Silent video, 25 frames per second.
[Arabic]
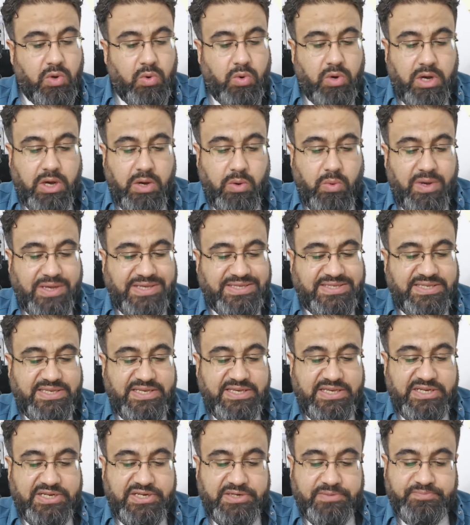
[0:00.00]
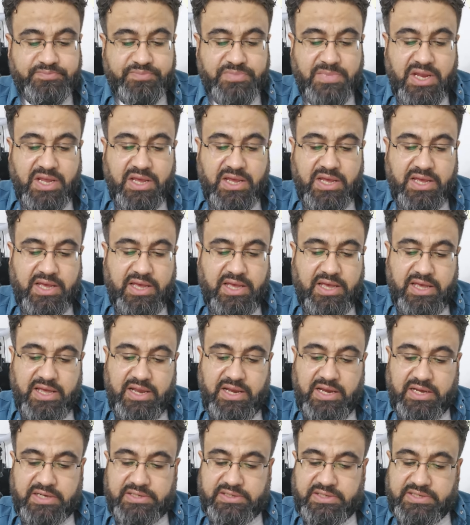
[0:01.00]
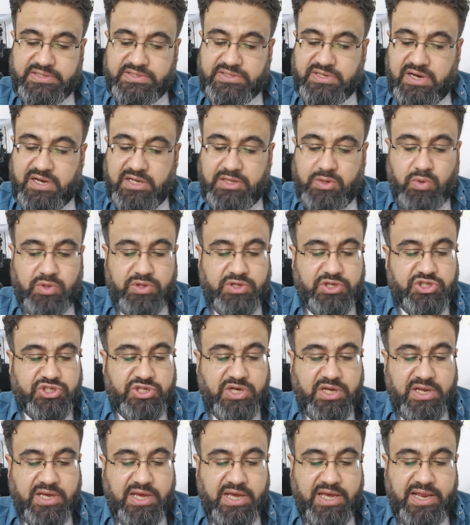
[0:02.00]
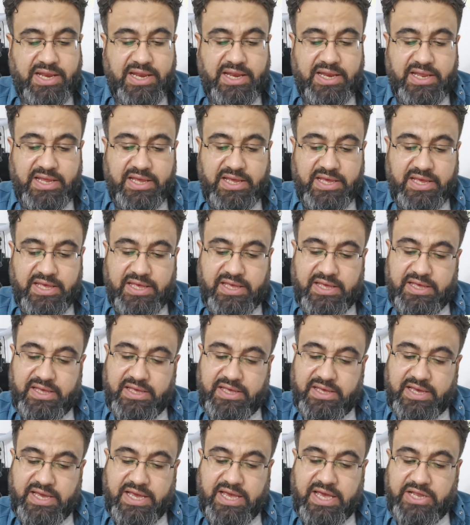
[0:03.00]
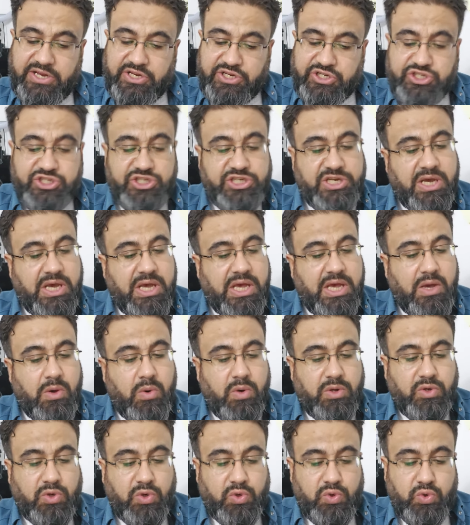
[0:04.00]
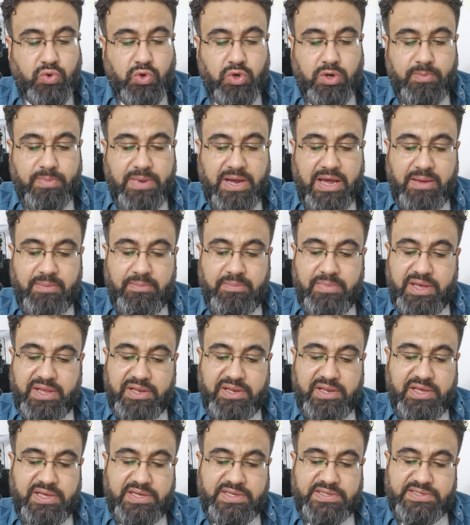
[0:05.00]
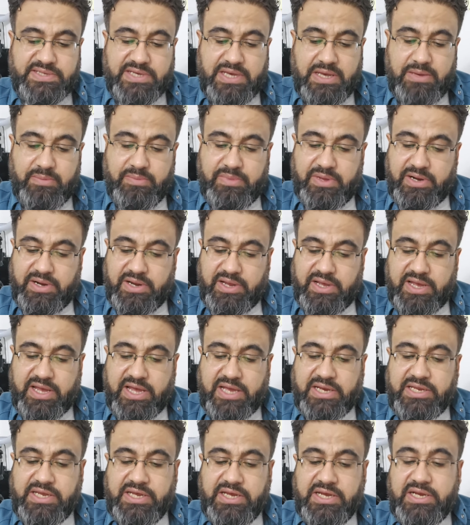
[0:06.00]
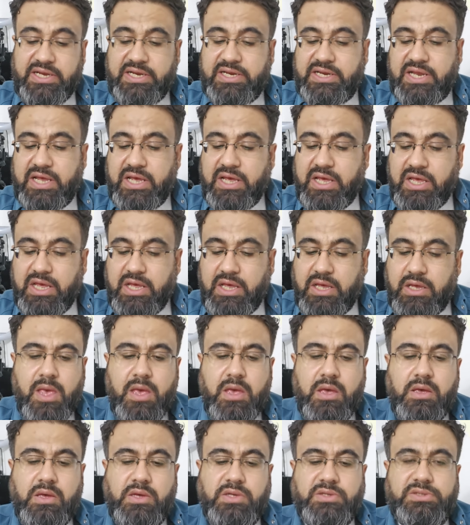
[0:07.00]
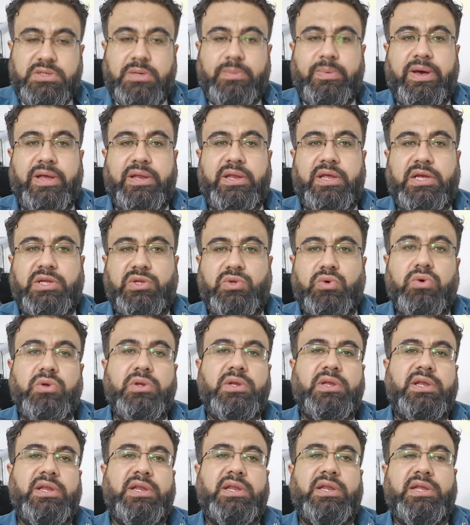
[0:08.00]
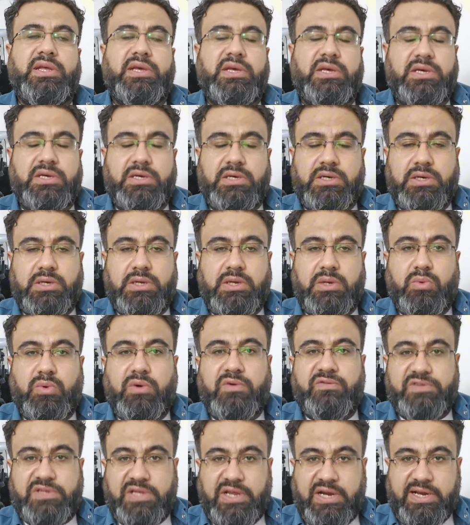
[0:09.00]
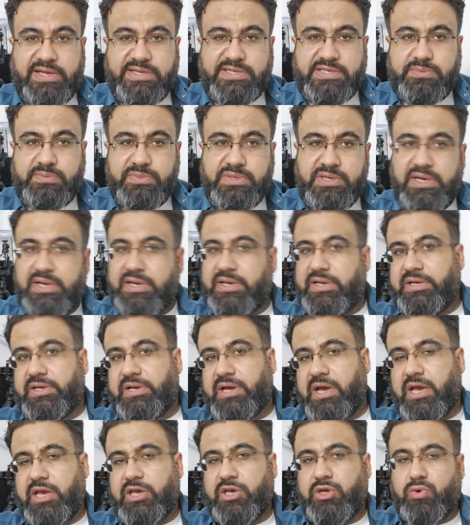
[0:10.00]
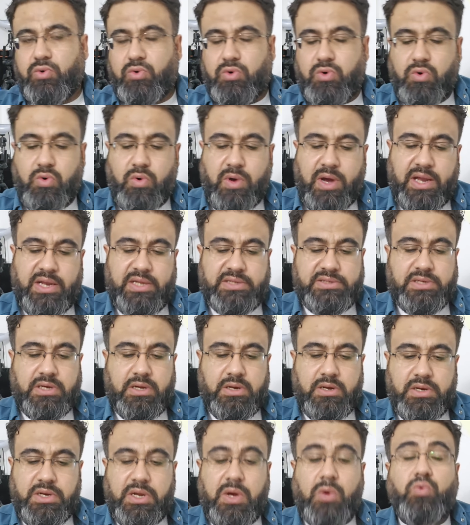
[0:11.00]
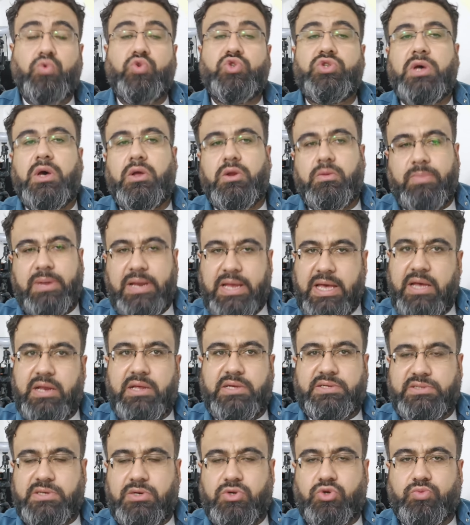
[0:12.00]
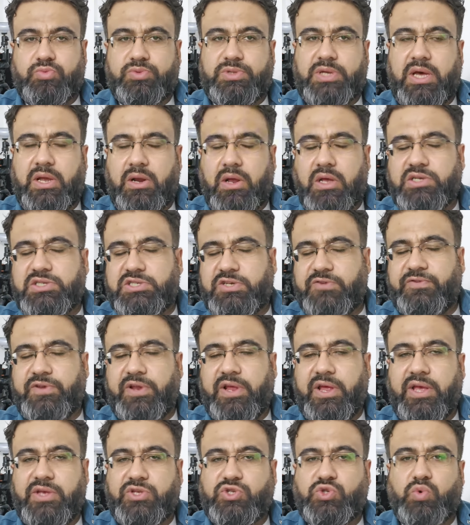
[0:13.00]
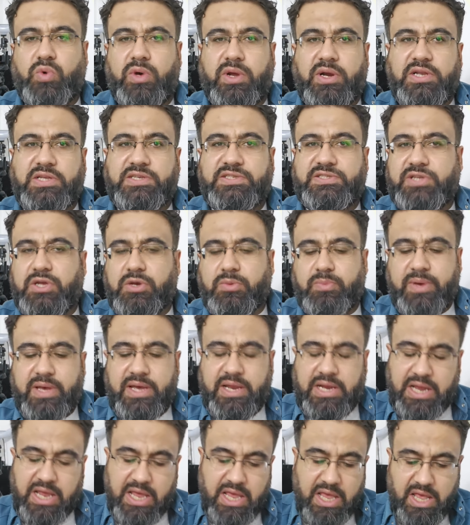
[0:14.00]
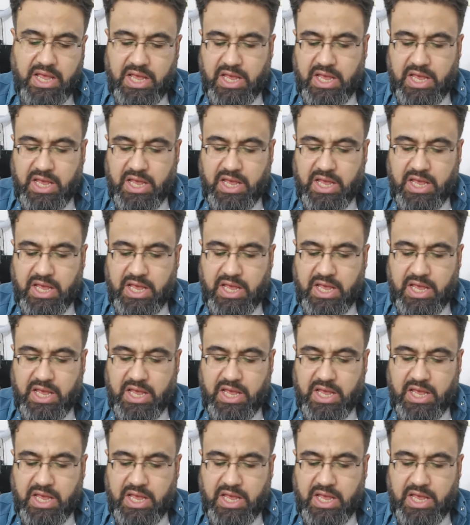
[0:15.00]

ووزير آه، الاقتصاد والتجارة الخارجية هو دكتور محمد سامر خليل طبعا هدول الوفد الرسمي اللي راح يروحوا على طهران او صاروا بالاحرى صاروا بطهران شفنا صور الاستقبال